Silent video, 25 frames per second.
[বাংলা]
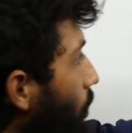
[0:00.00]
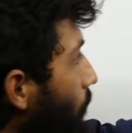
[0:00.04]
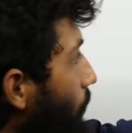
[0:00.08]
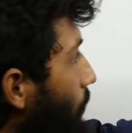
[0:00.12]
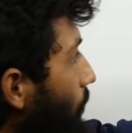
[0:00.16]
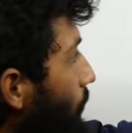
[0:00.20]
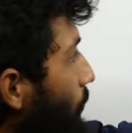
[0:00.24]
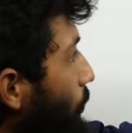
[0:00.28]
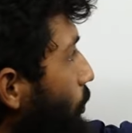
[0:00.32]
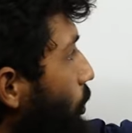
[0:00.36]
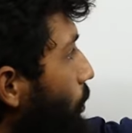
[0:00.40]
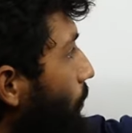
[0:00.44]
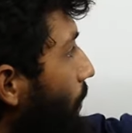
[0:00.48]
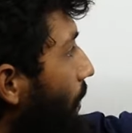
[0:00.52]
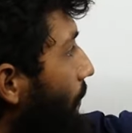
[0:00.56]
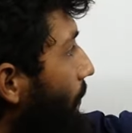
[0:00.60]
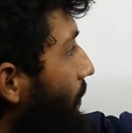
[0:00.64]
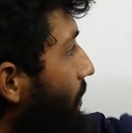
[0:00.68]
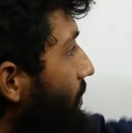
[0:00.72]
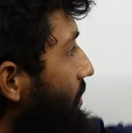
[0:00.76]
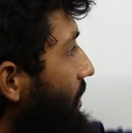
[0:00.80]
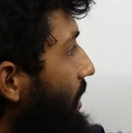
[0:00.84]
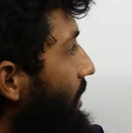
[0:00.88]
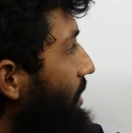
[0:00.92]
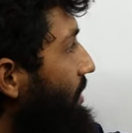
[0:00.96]
করব প্রথমে
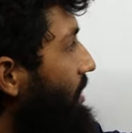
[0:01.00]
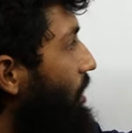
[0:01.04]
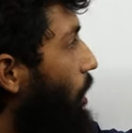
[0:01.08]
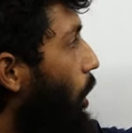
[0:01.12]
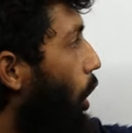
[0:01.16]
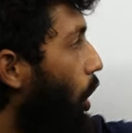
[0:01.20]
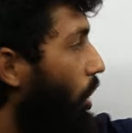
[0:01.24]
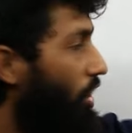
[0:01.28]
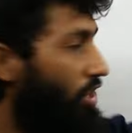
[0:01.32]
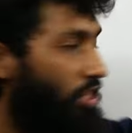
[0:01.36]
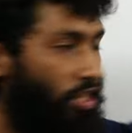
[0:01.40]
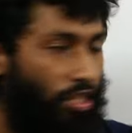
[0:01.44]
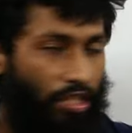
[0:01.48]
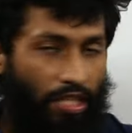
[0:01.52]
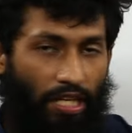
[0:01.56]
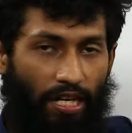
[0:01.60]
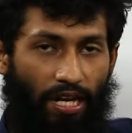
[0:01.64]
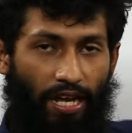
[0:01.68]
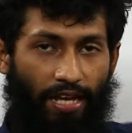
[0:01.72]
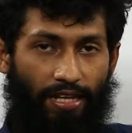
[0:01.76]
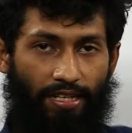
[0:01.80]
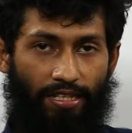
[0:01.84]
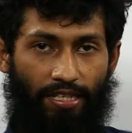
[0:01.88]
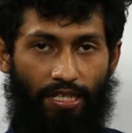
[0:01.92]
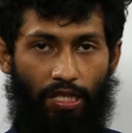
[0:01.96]
আমরা জানি যে হরিজন্টাল
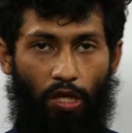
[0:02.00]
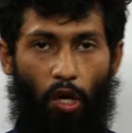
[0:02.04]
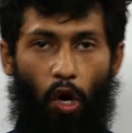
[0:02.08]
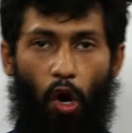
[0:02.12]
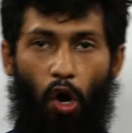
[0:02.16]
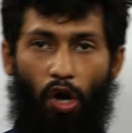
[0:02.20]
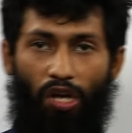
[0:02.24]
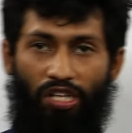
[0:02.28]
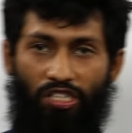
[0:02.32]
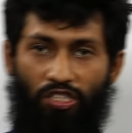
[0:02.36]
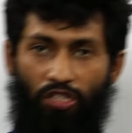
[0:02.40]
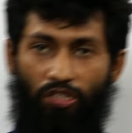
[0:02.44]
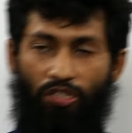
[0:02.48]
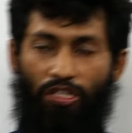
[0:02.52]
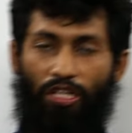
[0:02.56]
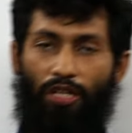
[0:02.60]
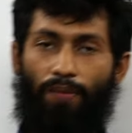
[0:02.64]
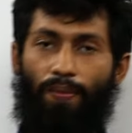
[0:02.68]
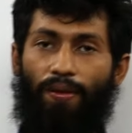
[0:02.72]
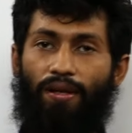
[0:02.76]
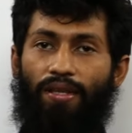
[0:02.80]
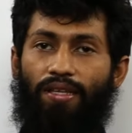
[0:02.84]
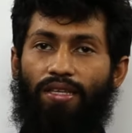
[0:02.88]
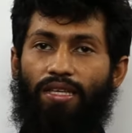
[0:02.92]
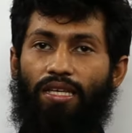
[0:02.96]
লাইন কি হরিজন্টাল
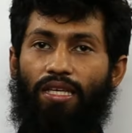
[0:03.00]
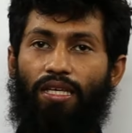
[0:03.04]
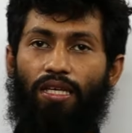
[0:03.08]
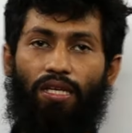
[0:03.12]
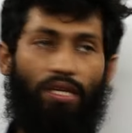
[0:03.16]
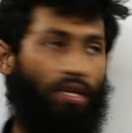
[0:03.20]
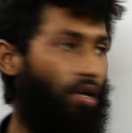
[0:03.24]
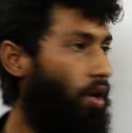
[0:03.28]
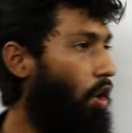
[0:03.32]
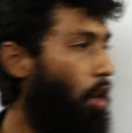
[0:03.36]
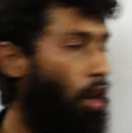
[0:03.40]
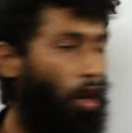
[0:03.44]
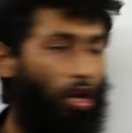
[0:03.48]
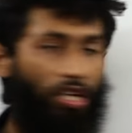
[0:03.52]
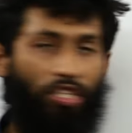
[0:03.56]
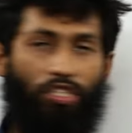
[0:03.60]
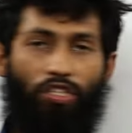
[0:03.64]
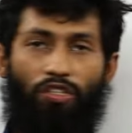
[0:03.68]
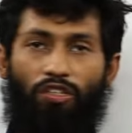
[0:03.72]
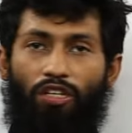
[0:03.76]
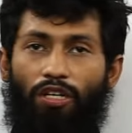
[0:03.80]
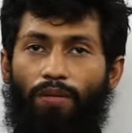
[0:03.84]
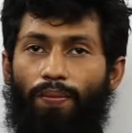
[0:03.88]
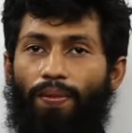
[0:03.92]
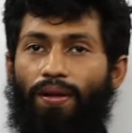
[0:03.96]
মানে কি
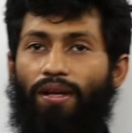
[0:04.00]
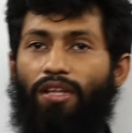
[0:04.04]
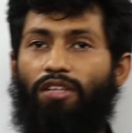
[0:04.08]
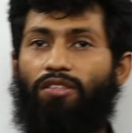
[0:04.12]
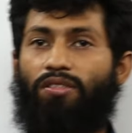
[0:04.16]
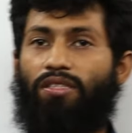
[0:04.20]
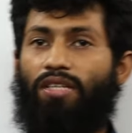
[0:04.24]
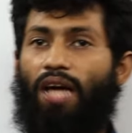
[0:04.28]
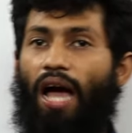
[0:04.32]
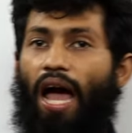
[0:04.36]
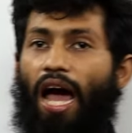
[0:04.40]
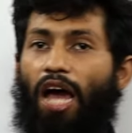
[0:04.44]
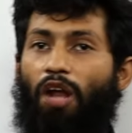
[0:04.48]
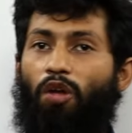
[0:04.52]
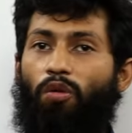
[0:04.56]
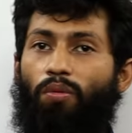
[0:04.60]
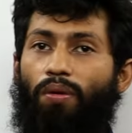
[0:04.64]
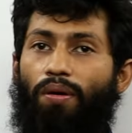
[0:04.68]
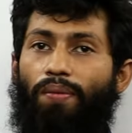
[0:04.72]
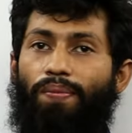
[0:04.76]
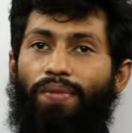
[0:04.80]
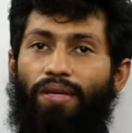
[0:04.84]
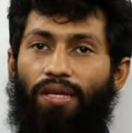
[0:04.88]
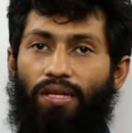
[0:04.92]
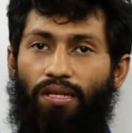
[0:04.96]
হরিজন্টাল মানে হচ্ছে
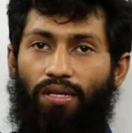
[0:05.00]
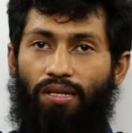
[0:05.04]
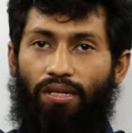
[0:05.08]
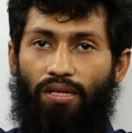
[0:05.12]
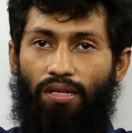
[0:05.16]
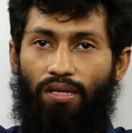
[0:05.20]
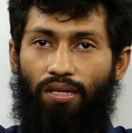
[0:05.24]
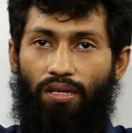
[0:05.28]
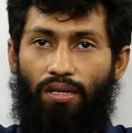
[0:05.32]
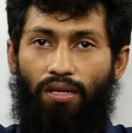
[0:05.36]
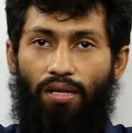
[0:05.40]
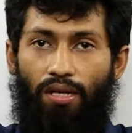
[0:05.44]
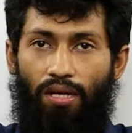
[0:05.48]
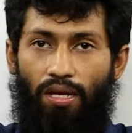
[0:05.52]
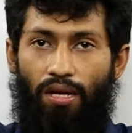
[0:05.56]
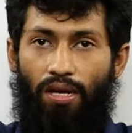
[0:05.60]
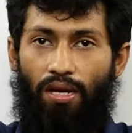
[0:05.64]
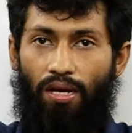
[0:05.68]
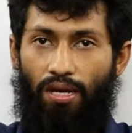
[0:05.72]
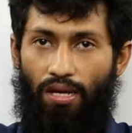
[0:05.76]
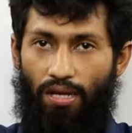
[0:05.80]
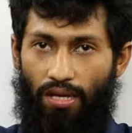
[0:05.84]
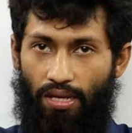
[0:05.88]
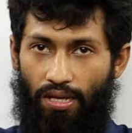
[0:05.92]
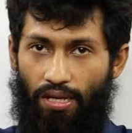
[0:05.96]
আনুভমিক
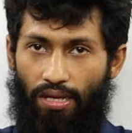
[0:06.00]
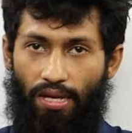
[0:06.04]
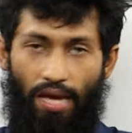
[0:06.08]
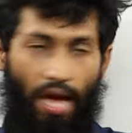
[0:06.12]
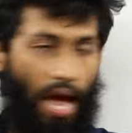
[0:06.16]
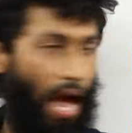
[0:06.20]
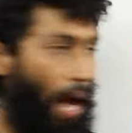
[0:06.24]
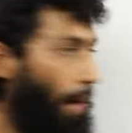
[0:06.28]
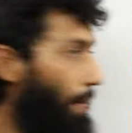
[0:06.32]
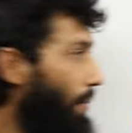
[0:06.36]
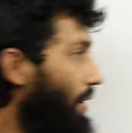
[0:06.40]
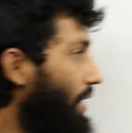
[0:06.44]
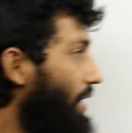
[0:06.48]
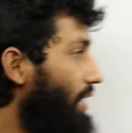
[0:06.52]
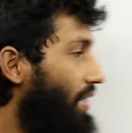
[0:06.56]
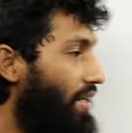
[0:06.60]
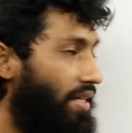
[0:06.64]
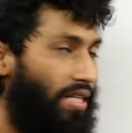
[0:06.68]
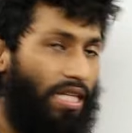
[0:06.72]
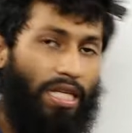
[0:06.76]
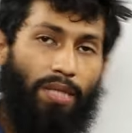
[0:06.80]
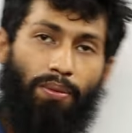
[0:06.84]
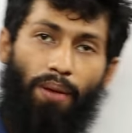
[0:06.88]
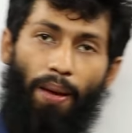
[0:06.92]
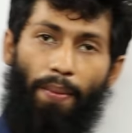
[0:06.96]
আমরা এটা
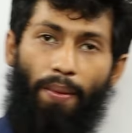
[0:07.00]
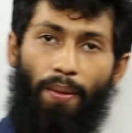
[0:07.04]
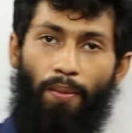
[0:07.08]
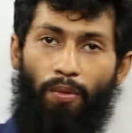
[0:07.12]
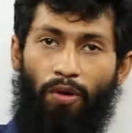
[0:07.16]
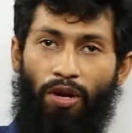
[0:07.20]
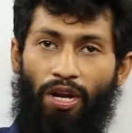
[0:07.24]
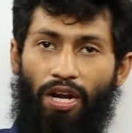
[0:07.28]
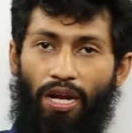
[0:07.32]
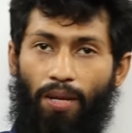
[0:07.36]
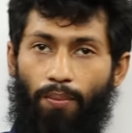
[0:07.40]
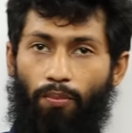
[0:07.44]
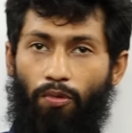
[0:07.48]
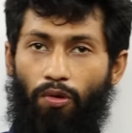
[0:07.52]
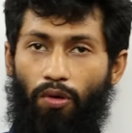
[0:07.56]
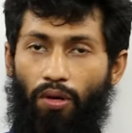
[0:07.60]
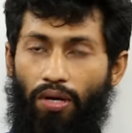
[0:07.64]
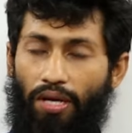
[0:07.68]
কিভাবে মনে রাখবো